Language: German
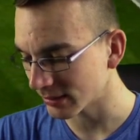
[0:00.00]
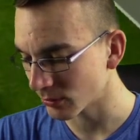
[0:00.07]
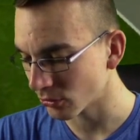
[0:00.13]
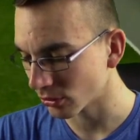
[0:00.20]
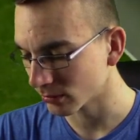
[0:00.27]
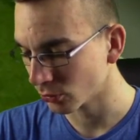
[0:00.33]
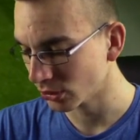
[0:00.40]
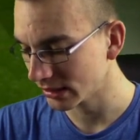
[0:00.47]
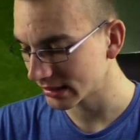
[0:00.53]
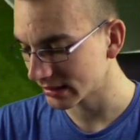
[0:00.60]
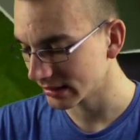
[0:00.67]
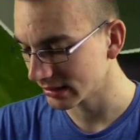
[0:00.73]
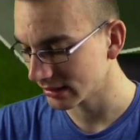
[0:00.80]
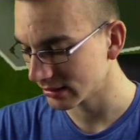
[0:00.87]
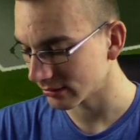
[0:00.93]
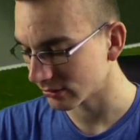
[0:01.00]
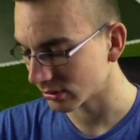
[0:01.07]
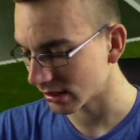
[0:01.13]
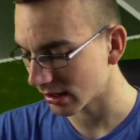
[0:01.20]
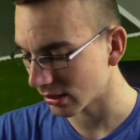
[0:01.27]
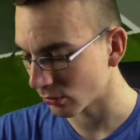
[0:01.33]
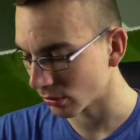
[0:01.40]
Millionen Münzen
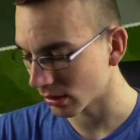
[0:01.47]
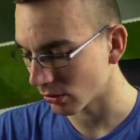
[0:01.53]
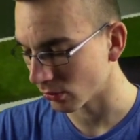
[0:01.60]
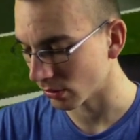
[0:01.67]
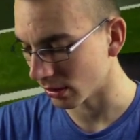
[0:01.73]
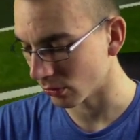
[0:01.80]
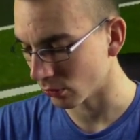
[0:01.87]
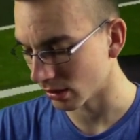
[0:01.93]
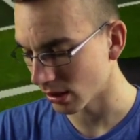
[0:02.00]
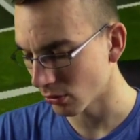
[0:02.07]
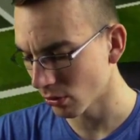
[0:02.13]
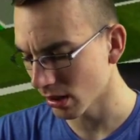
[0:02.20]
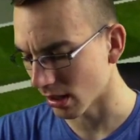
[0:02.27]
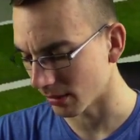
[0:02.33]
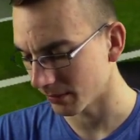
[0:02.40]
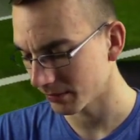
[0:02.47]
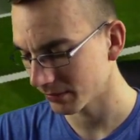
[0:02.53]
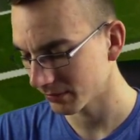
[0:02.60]
oder, oder, oder, oder, oder.